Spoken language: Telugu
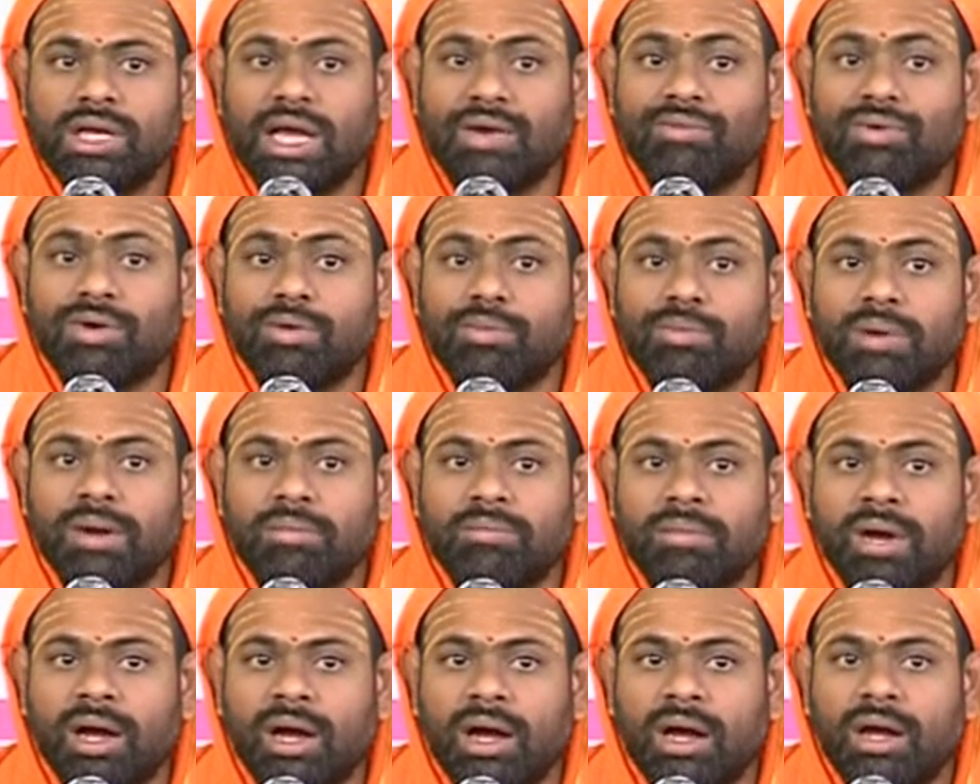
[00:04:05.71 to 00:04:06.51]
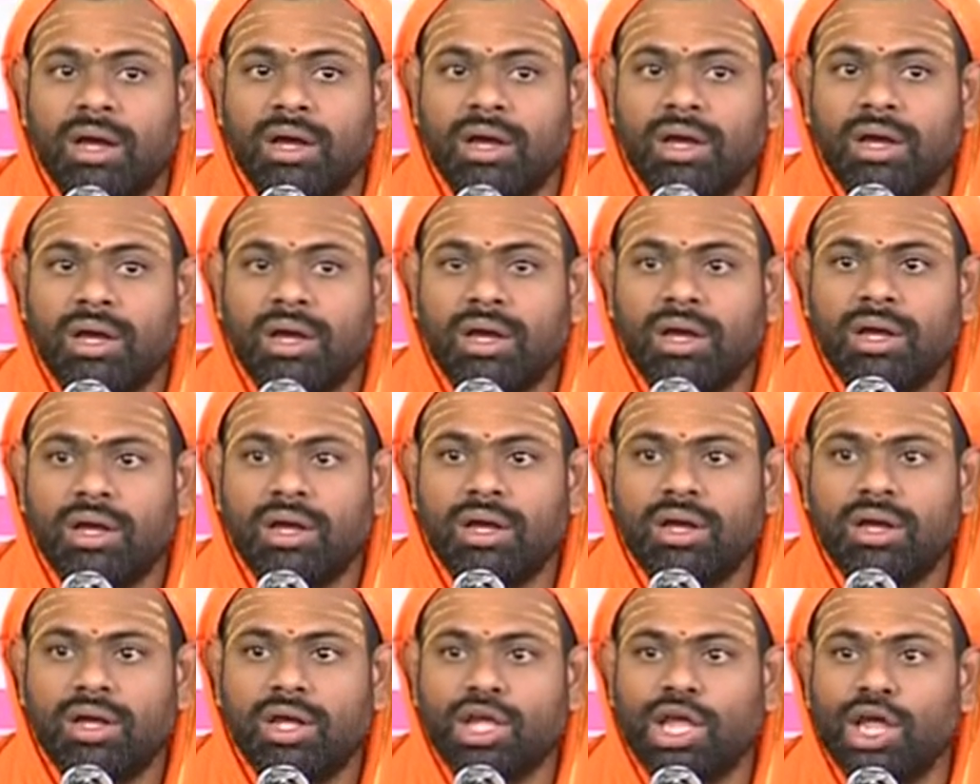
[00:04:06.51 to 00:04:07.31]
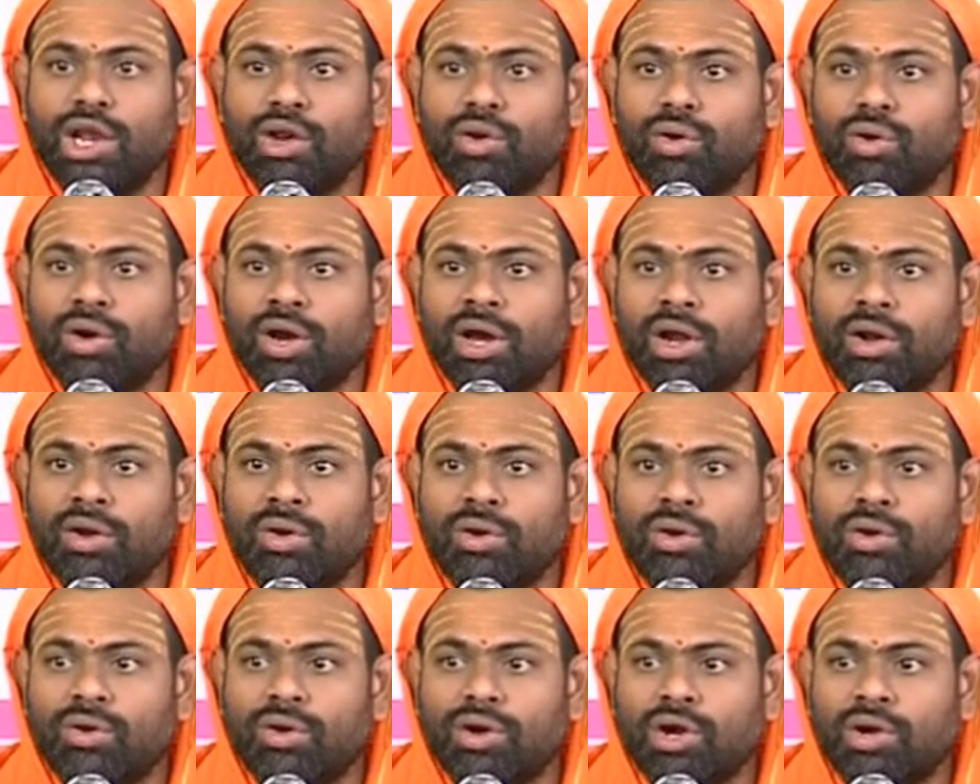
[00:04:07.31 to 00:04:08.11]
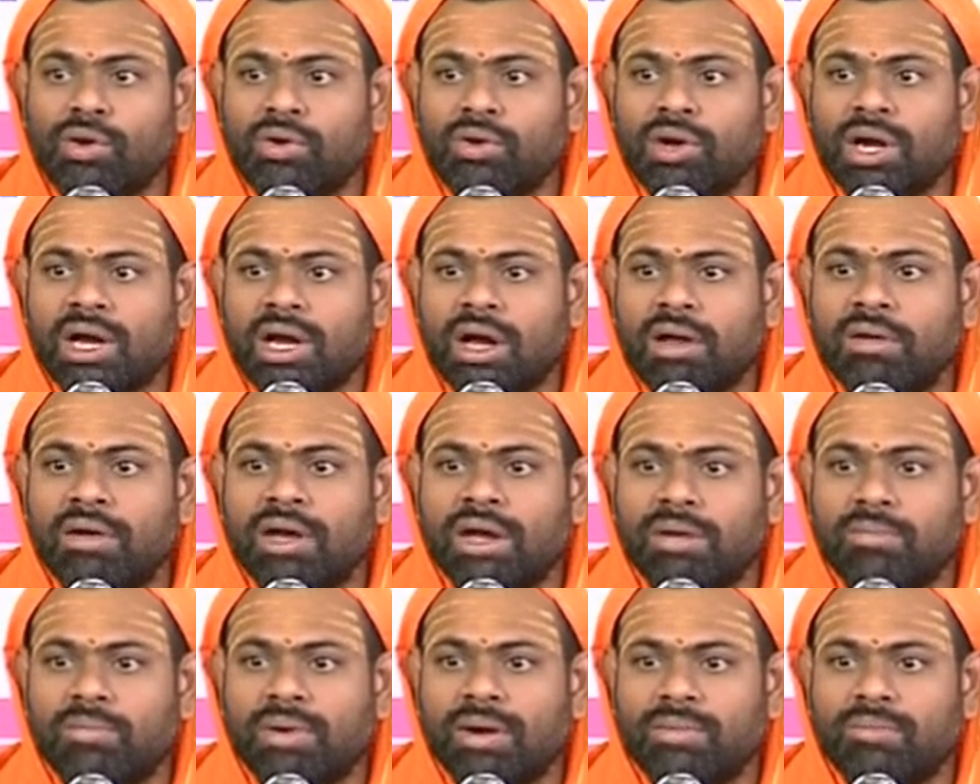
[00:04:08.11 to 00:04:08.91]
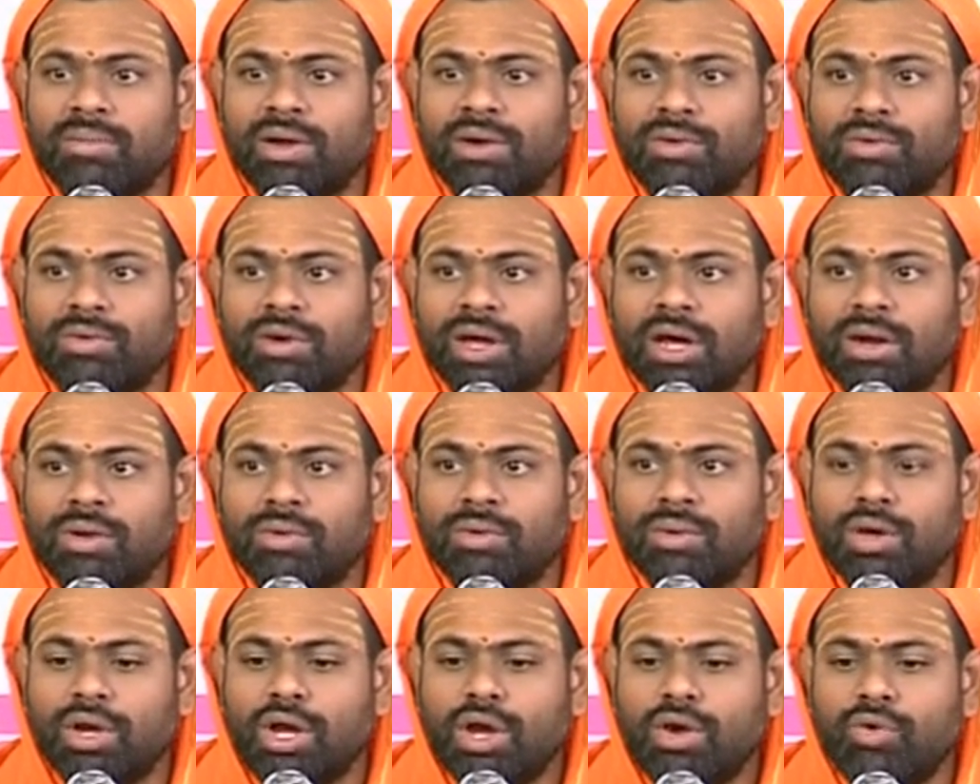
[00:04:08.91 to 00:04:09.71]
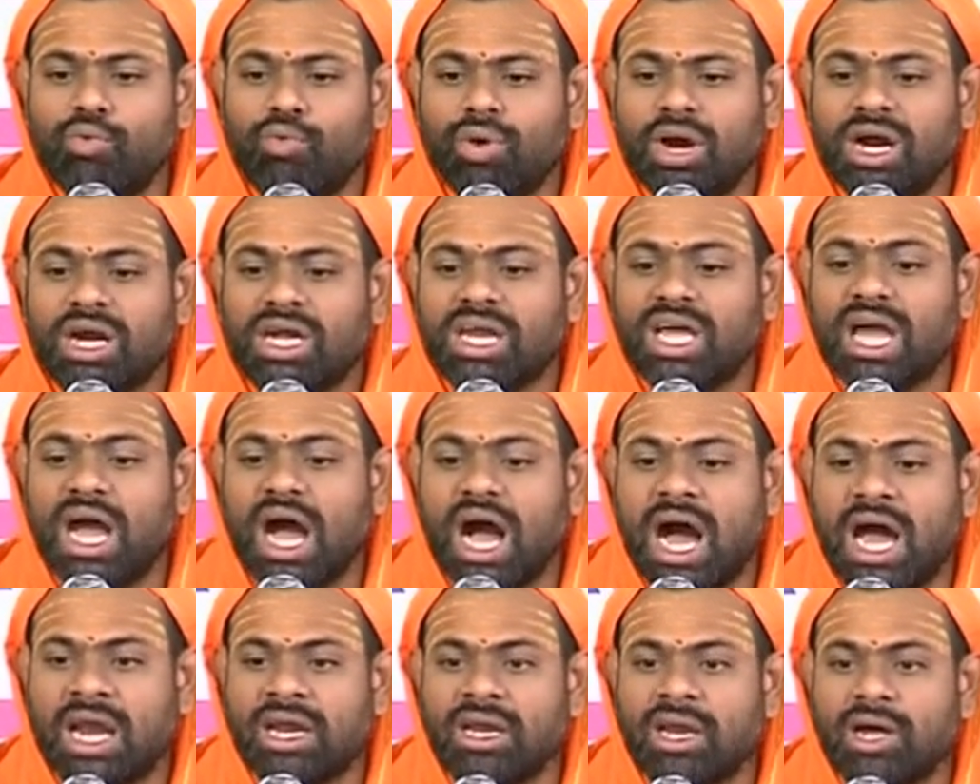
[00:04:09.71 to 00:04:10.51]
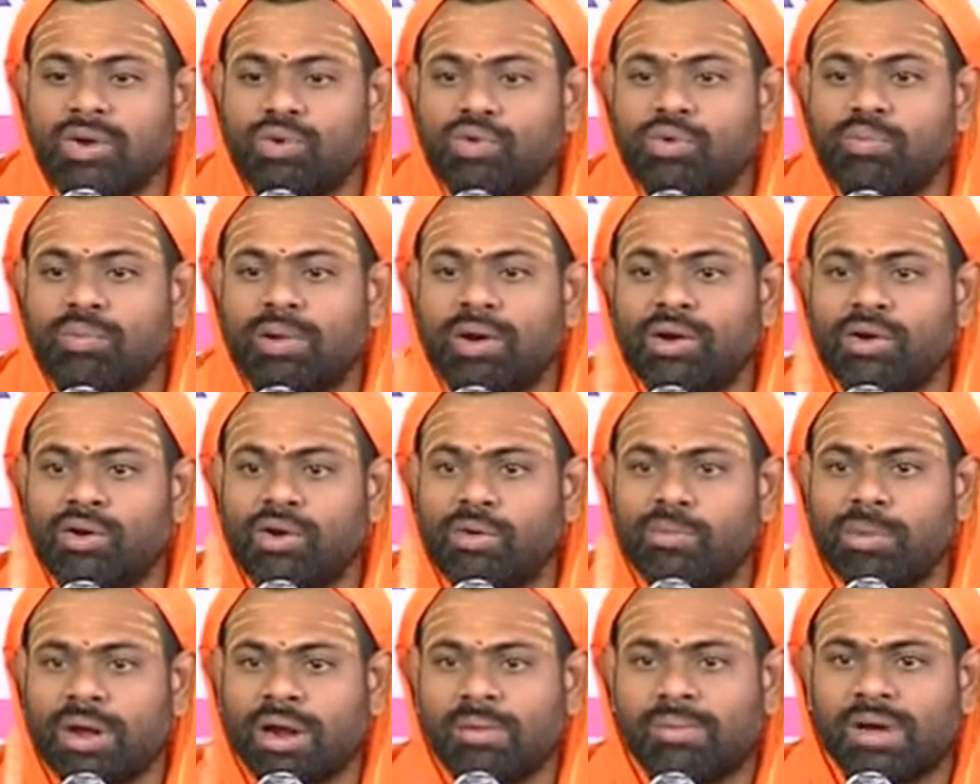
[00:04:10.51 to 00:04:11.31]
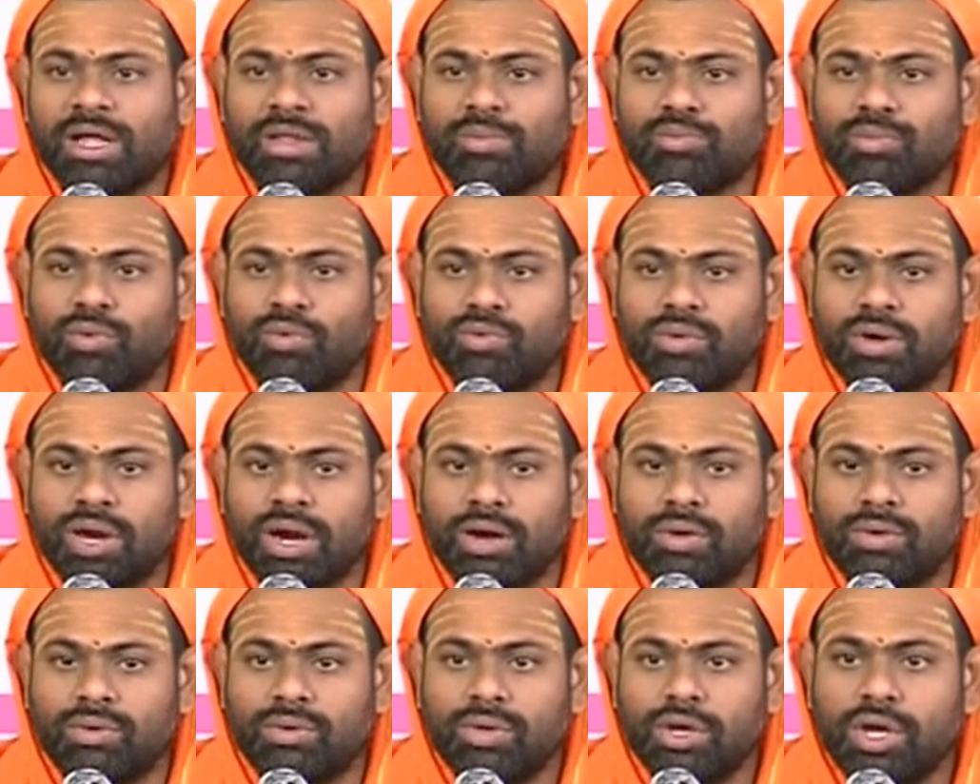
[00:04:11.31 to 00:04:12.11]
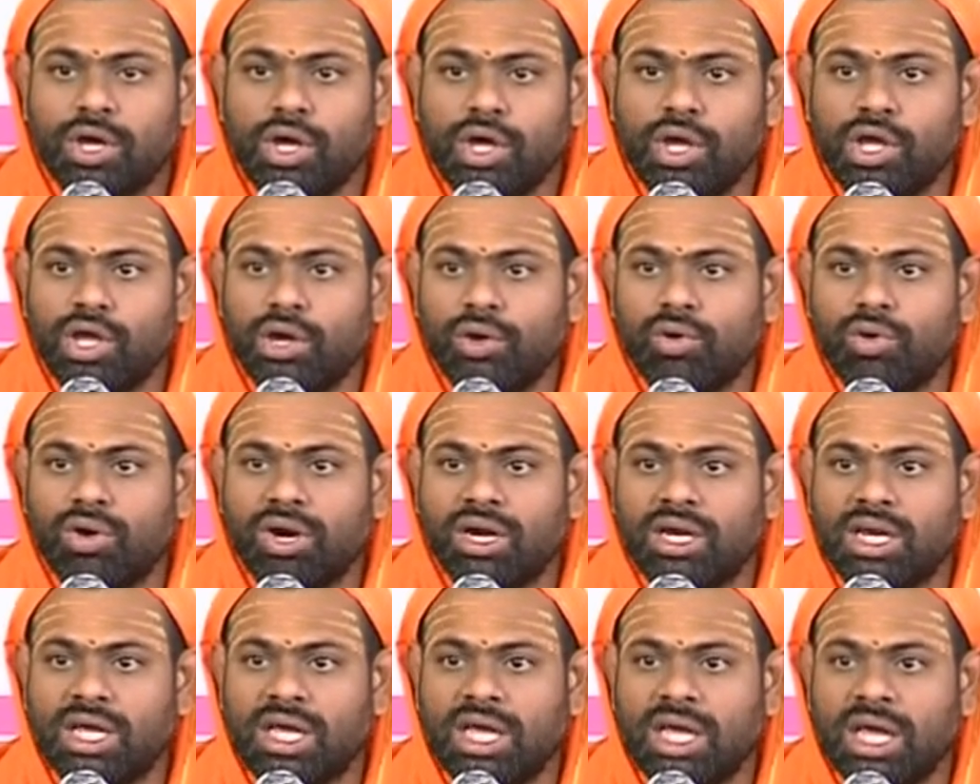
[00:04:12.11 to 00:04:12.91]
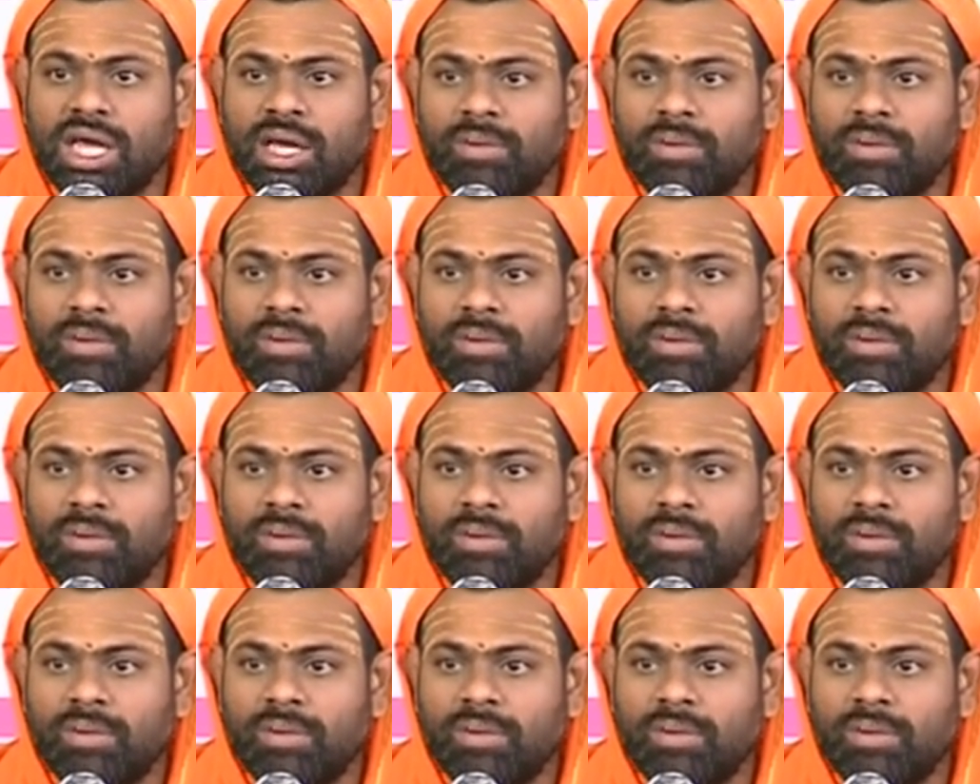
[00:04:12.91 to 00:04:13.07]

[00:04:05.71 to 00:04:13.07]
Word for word: ఎవరు బ్రహ్మ ఈ లోకంలో రెండు రకాలుగా బ్రహ్మలు ఉన్నారు ఒకటి అన్న రూపంలో పరమాత్మ ఉన్నాడు ఇంకొకటి